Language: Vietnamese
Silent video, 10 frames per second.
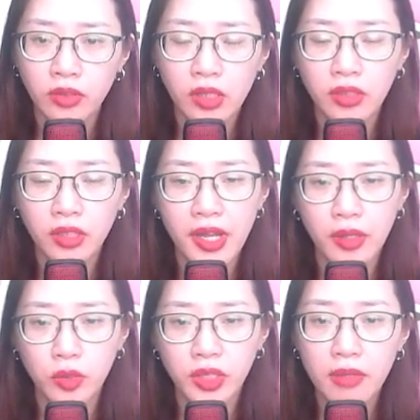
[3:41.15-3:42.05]
từng người
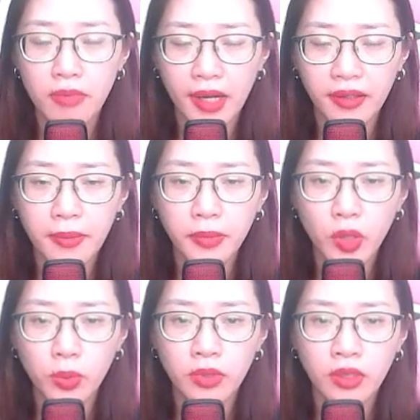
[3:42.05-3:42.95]
đều sắc mặt nghiêm
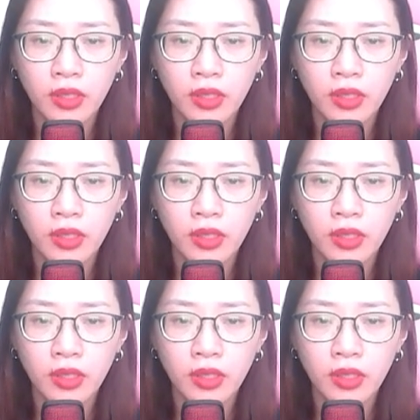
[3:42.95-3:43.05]
túc.